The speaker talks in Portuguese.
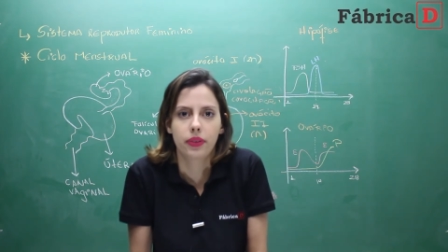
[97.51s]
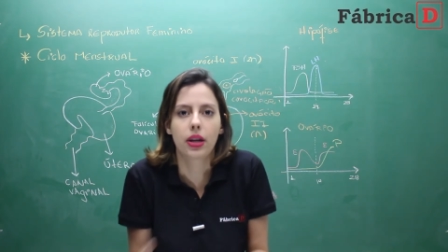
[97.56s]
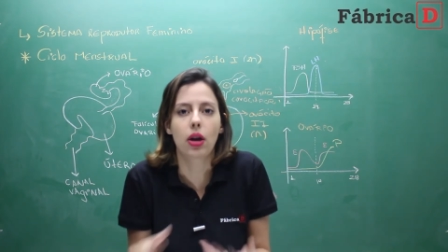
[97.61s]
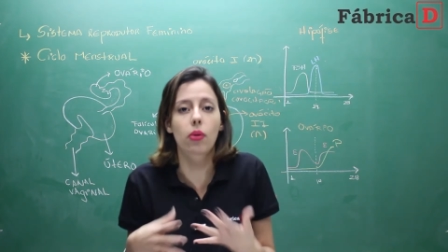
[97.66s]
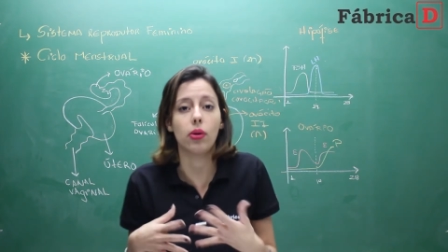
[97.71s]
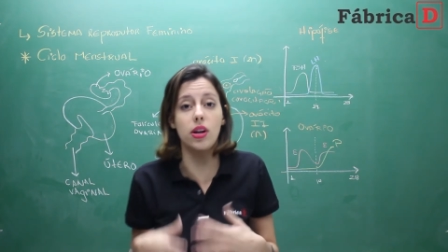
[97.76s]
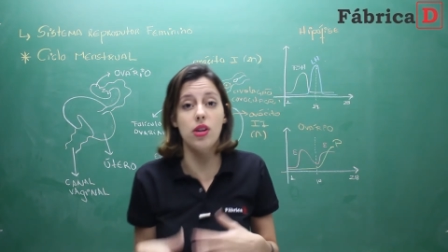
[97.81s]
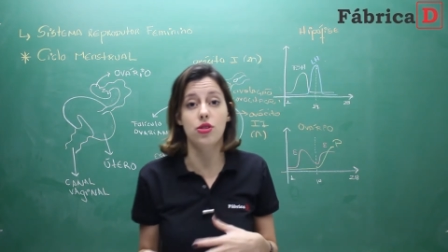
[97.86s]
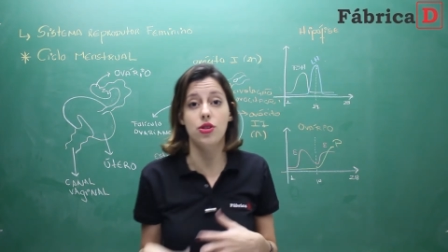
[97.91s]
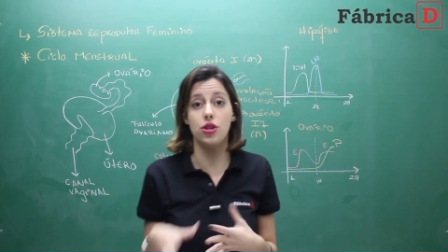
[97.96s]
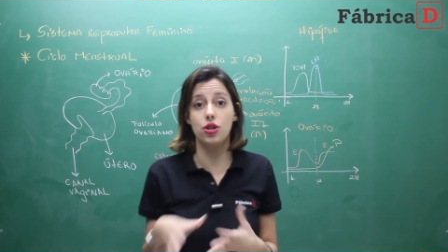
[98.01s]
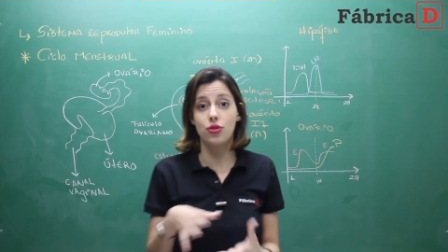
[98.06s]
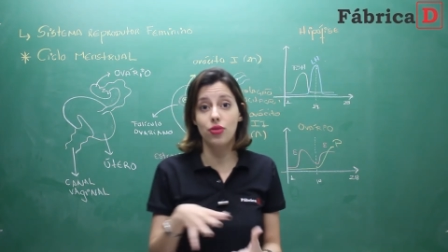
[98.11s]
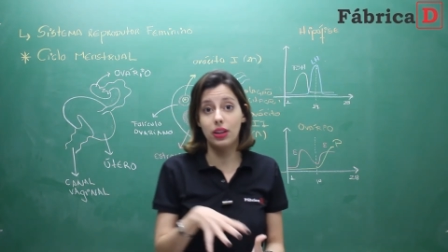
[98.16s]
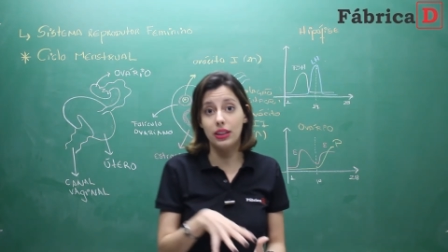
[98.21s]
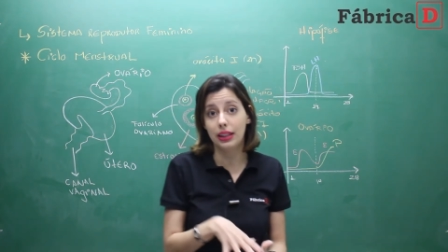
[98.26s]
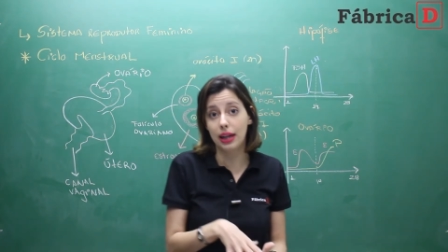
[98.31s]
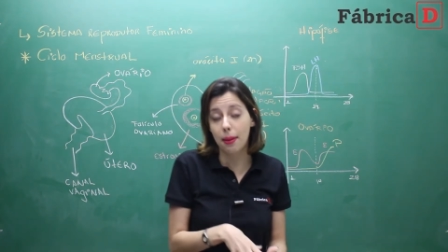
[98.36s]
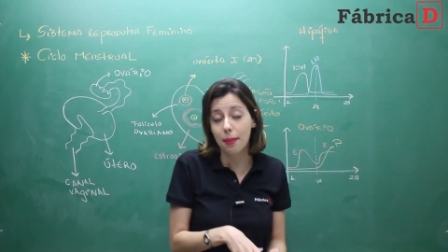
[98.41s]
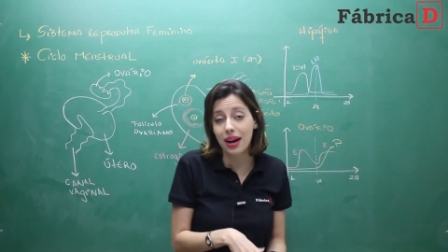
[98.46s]
que é o que a gente
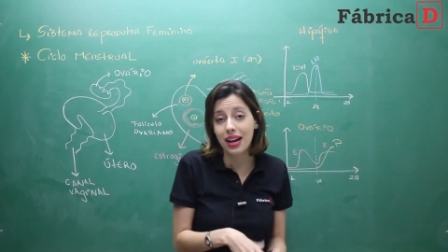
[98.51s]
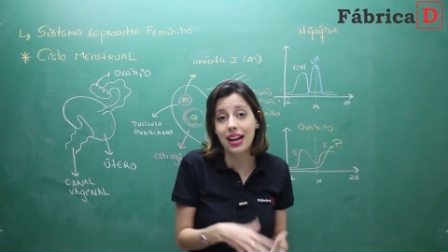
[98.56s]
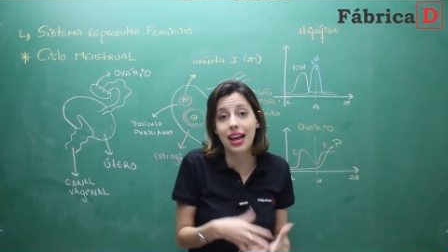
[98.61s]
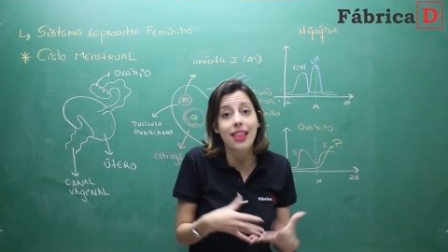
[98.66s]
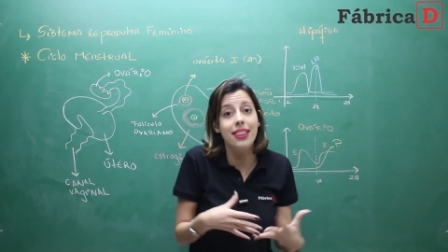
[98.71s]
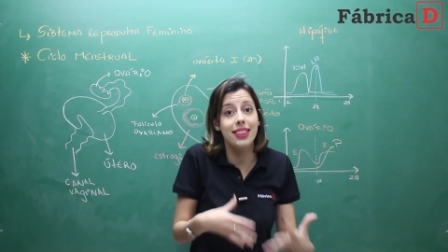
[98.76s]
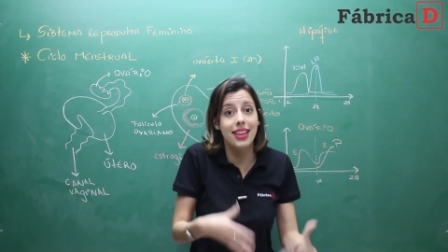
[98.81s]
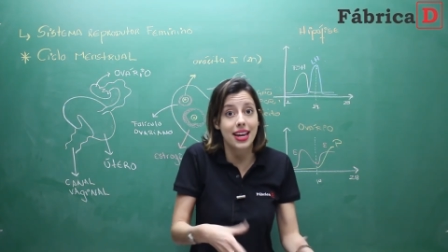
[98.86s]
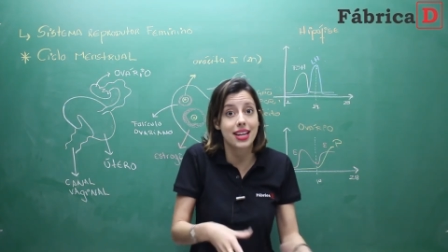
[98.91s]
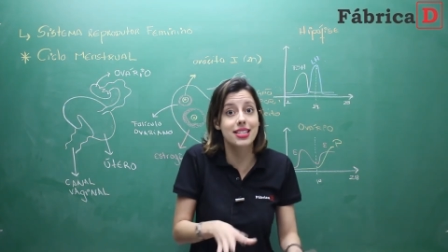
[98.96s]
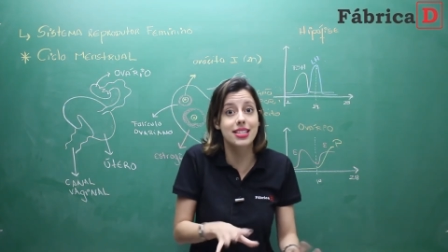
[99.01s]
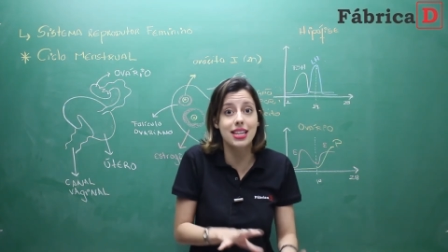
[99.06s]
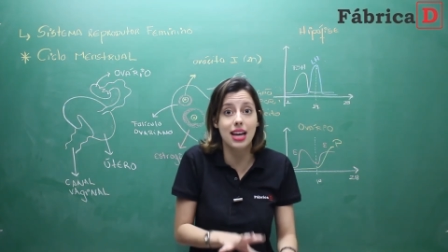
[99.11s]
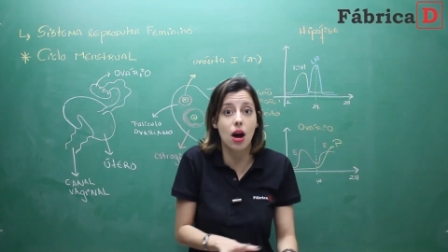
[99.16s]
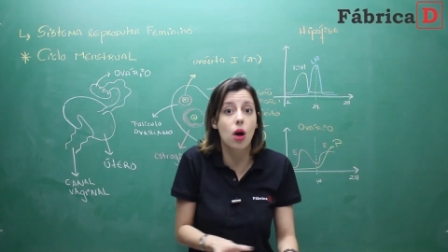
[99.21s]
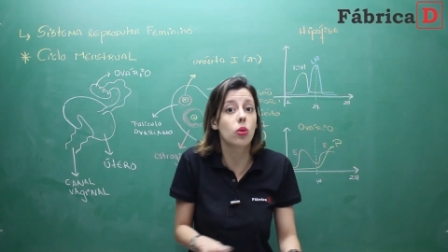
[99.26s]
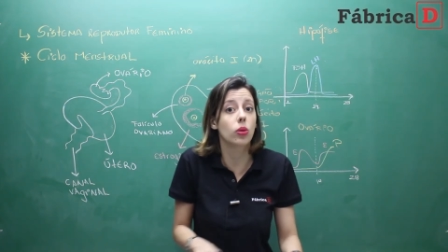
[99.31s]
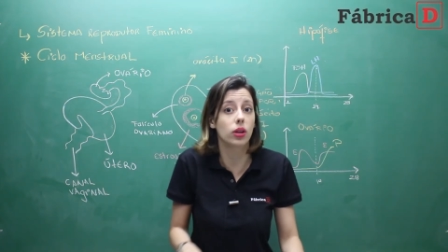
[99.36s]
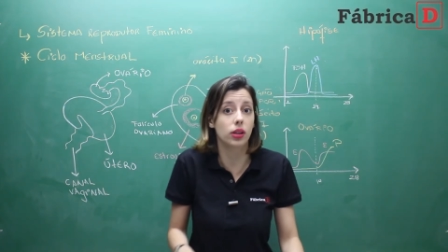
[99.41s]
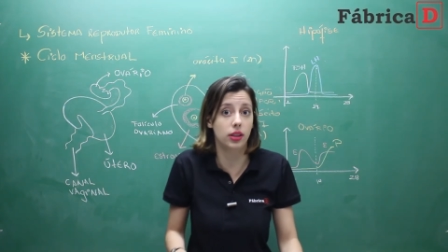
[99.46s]
vai trabalhar nessa
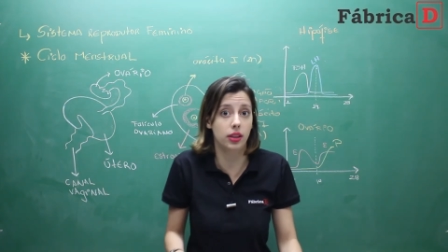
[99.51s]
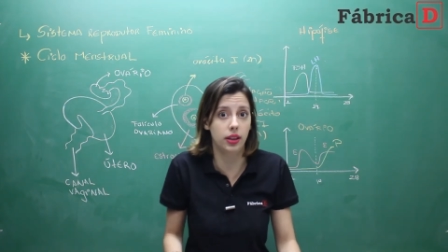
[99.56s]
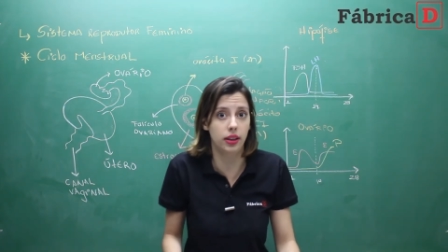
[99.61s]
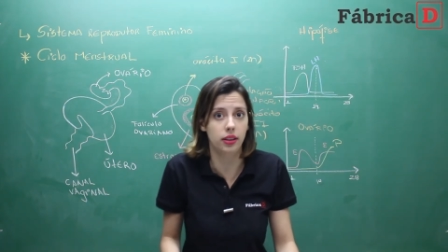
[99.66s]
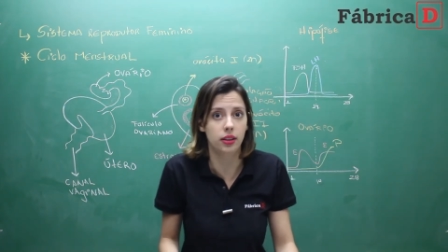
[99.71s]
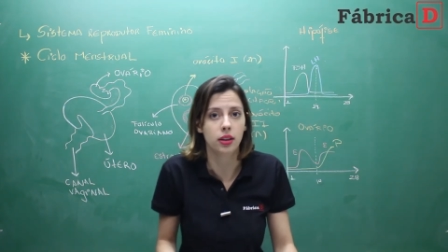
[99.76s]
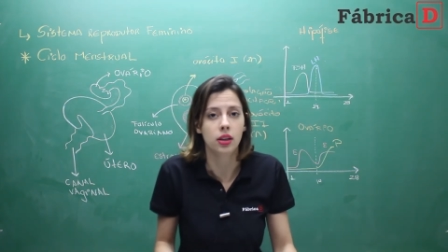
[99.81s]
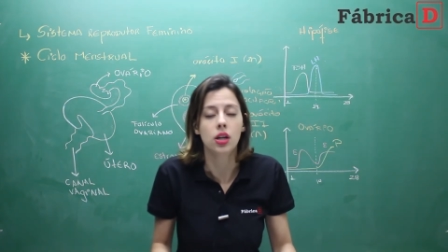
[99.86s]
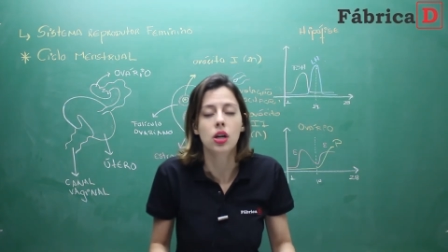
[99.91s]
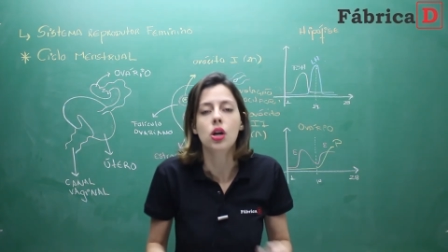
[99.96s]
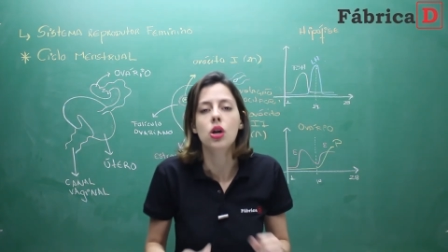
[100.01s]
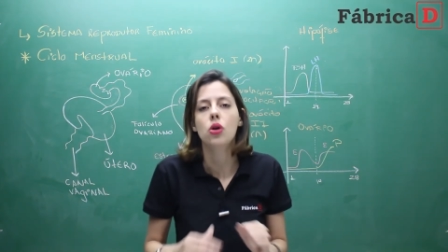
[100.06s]
aula aqui,